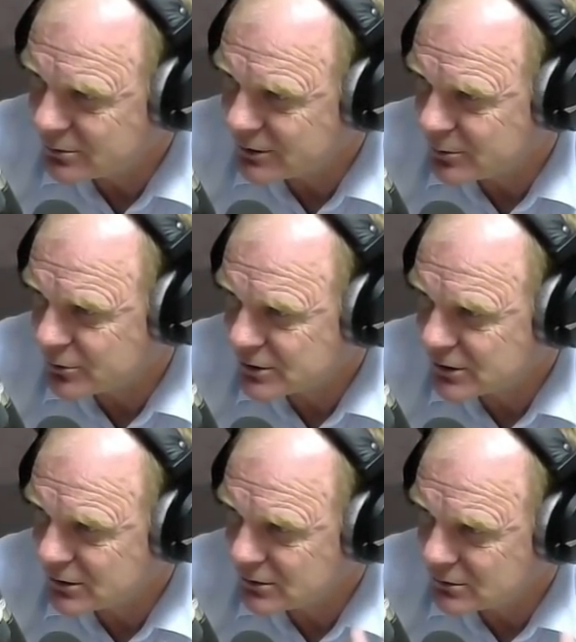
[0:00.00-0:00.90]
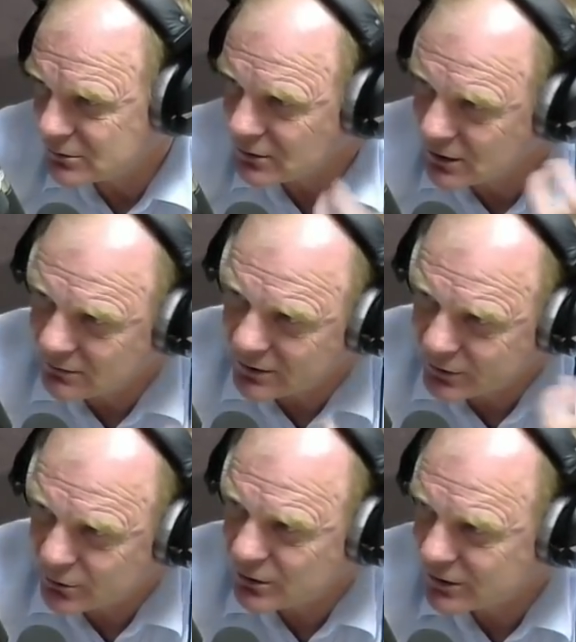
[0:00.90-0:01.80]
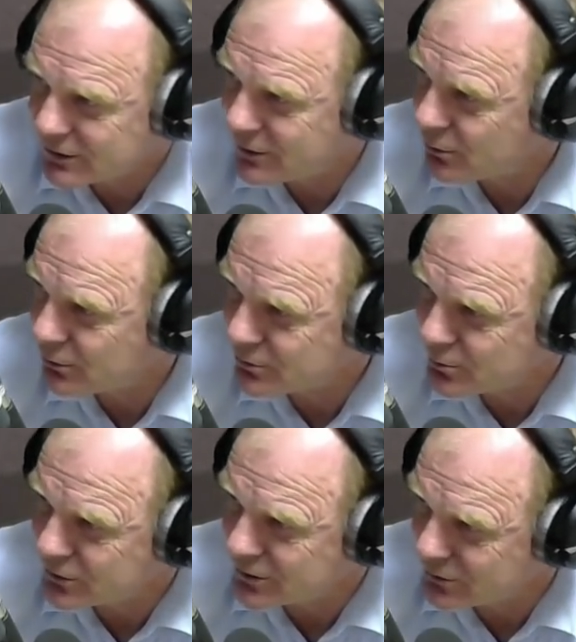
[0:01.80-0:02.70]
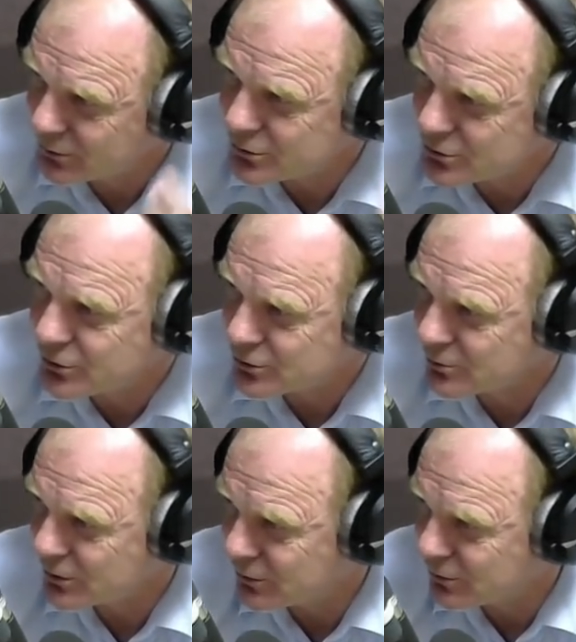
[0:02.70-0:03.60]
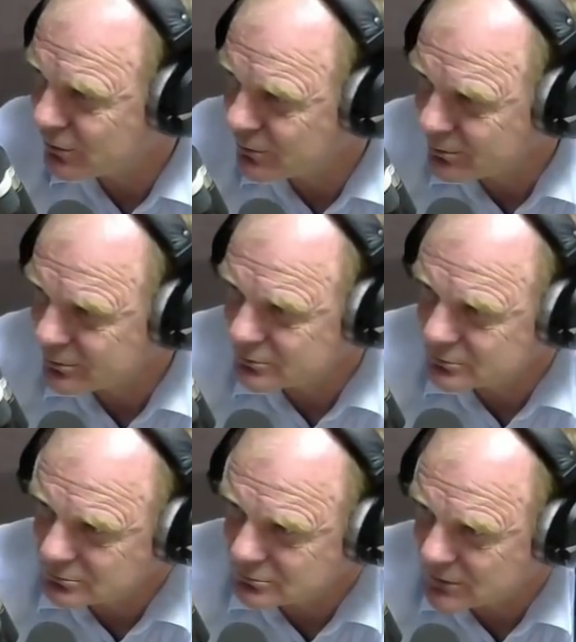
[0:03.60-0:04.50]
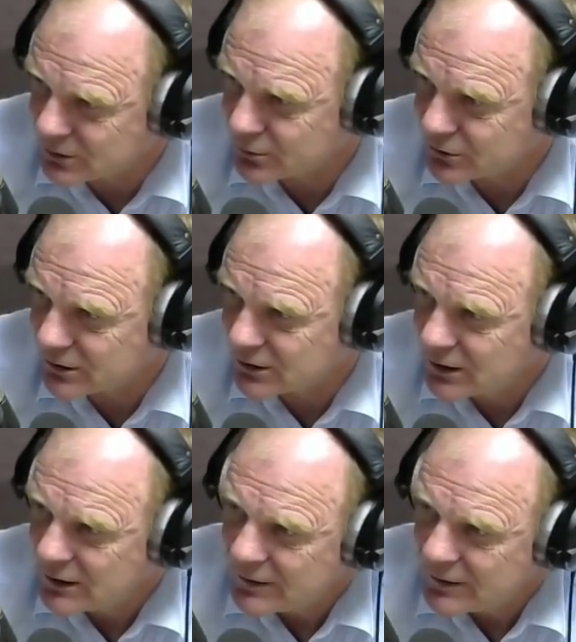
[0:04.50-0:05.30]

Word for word: потому что, ну, голова не только на дорогу смотрит, но еще о чем-то другом работает.